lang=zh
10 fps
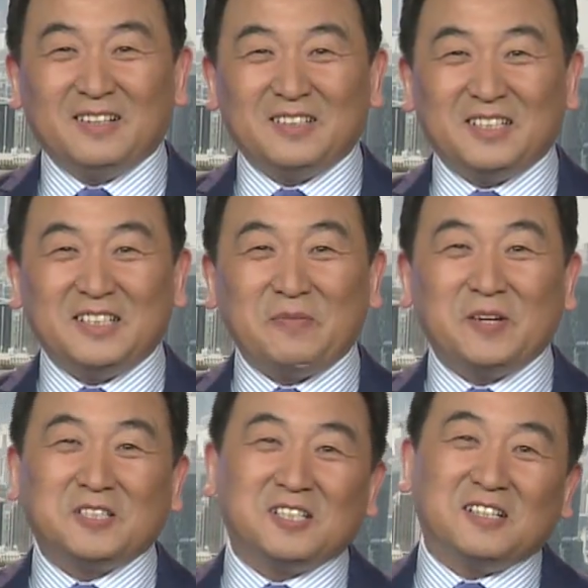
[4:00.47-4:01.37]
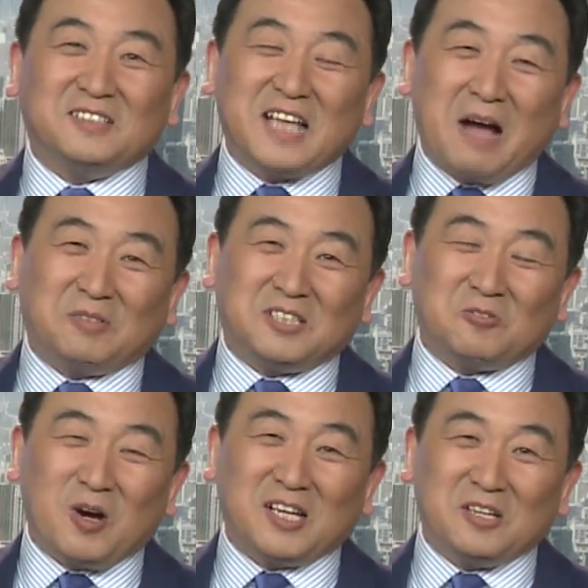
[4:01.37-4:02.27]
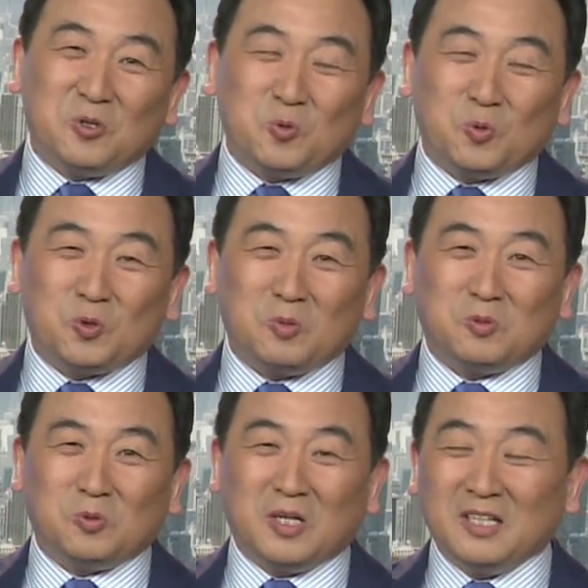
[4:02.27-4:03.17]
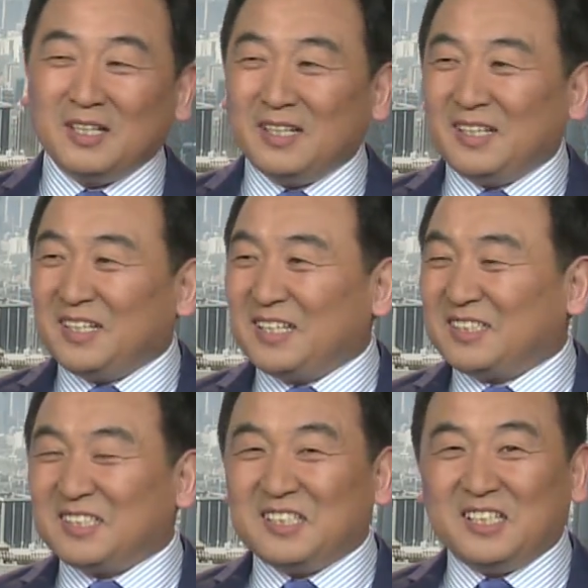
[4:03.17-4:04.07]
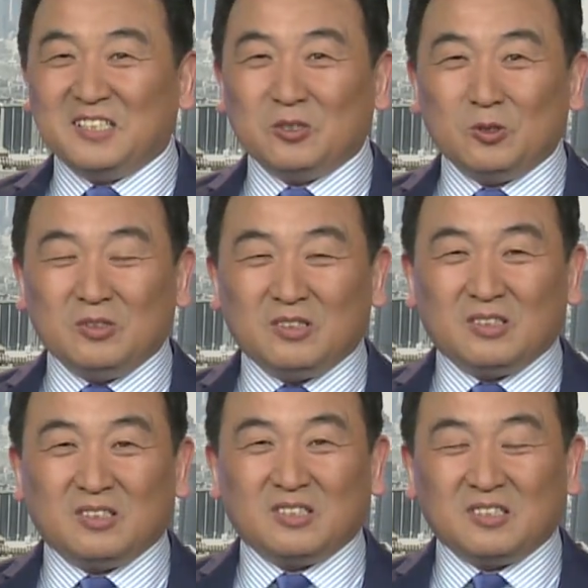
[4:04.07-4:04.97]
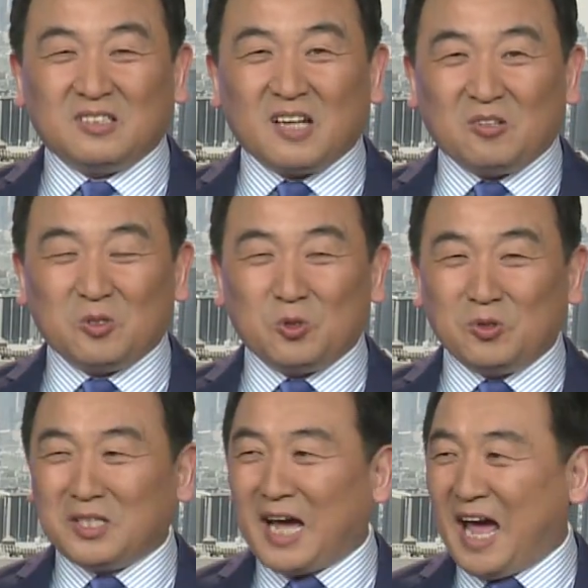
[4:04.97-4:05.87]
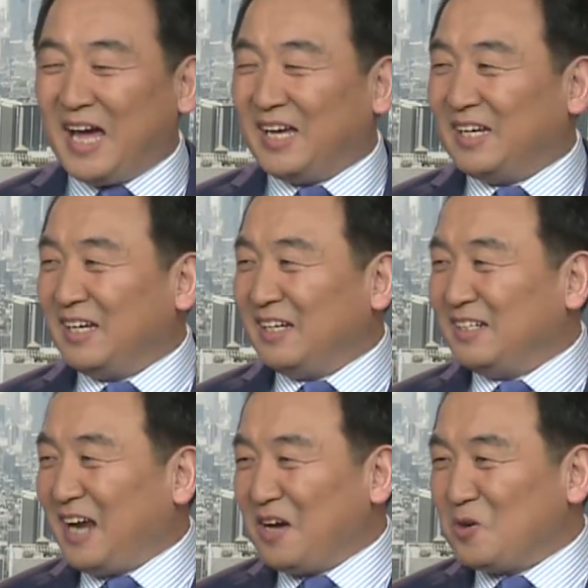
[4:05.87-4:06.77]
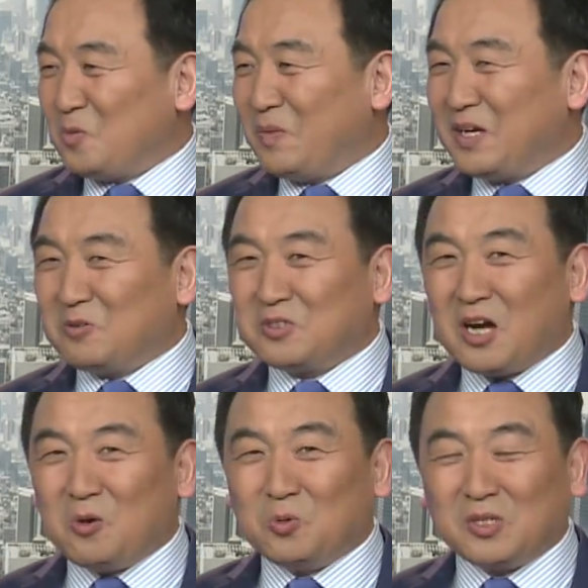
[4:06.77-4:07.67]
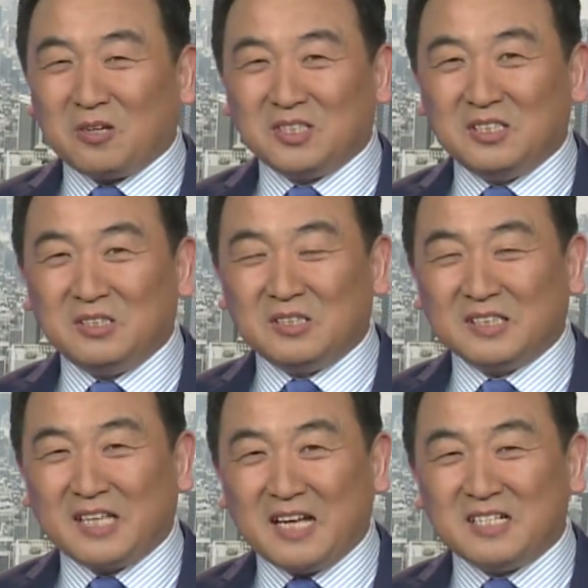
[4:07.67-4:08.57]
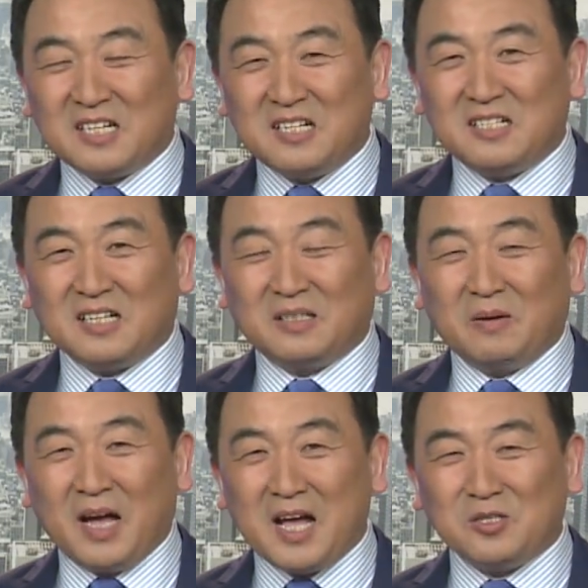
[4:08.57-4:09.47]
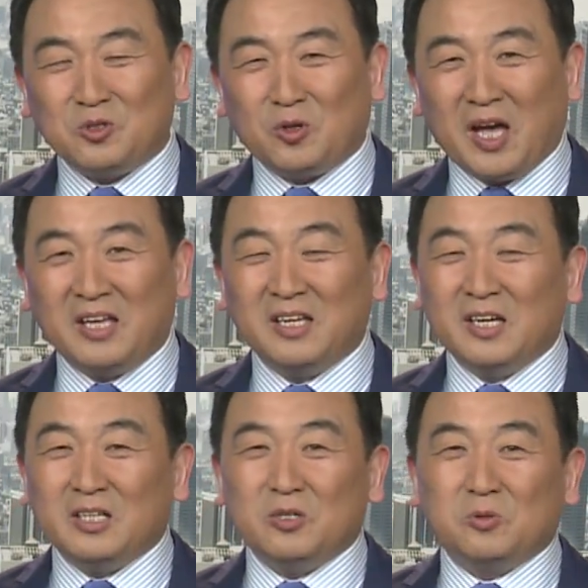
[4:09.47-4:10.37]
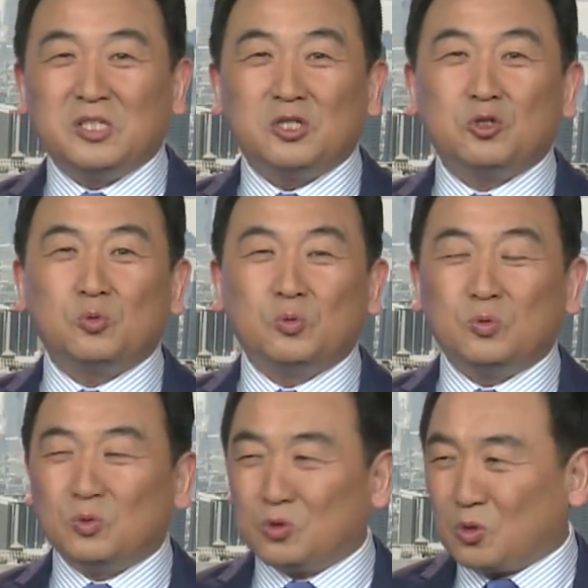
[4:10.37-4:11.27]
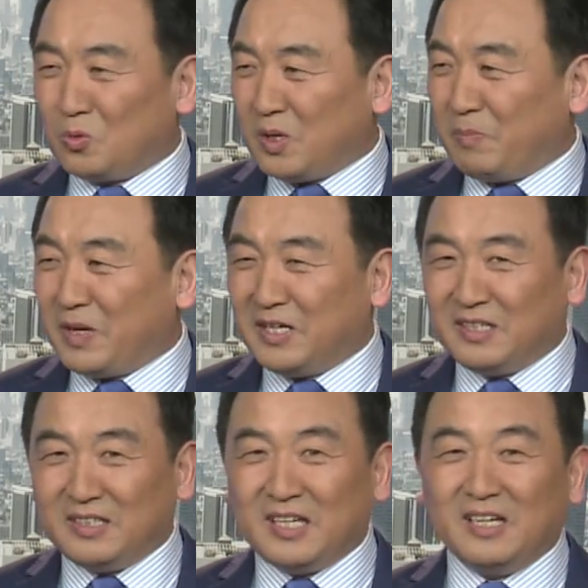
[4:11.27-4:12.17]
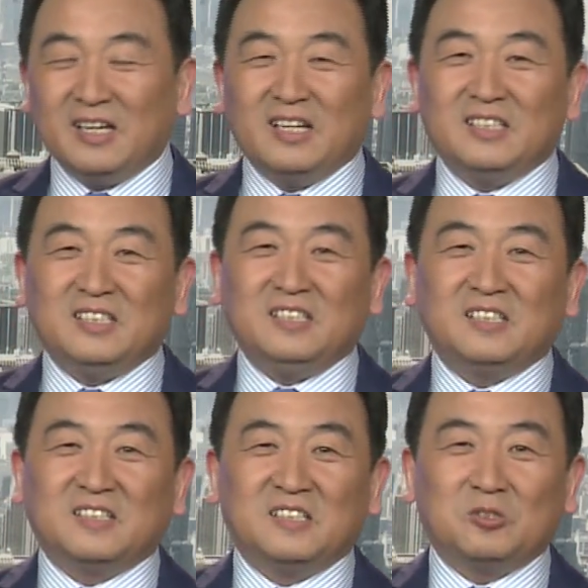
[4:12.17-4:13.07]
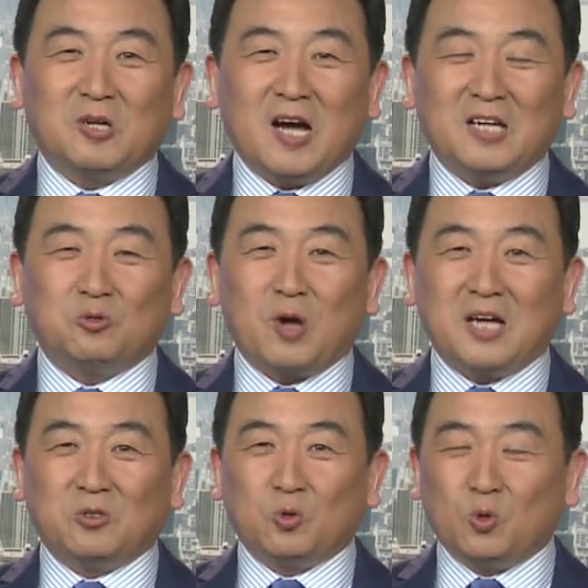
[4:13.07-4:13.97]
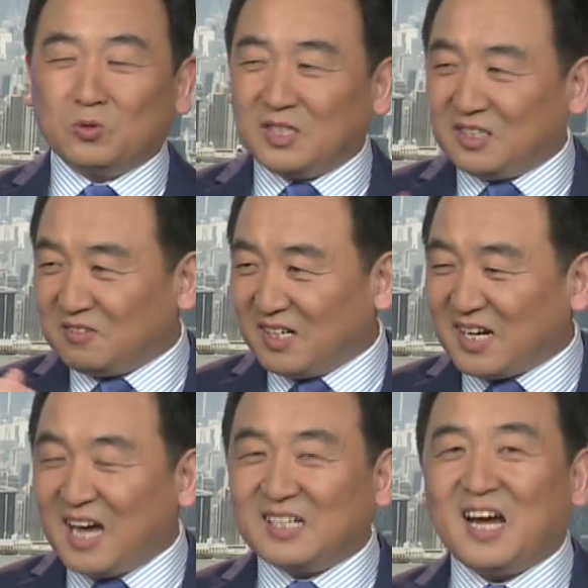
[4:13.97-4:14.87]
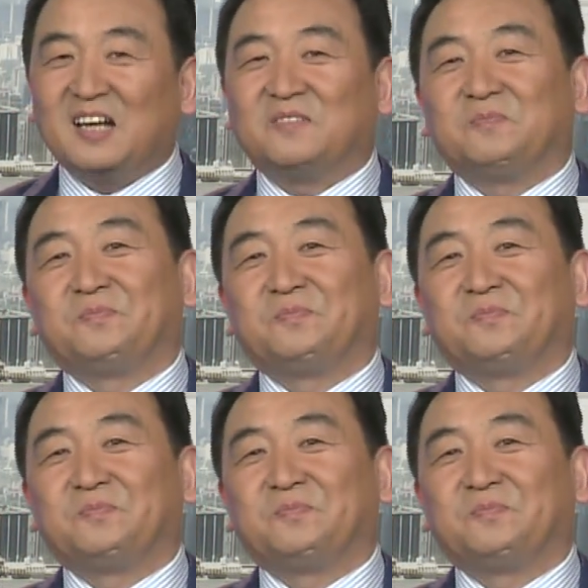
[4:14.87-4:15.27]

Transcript: 习近平吃了哑巴吃黄连，有苦说不出了，呃，自己。制造的军改，然后没有照顾到金正男身上的安全，有些疏忽，从而被人家金正恩抓抓着空子就给咔嚓了。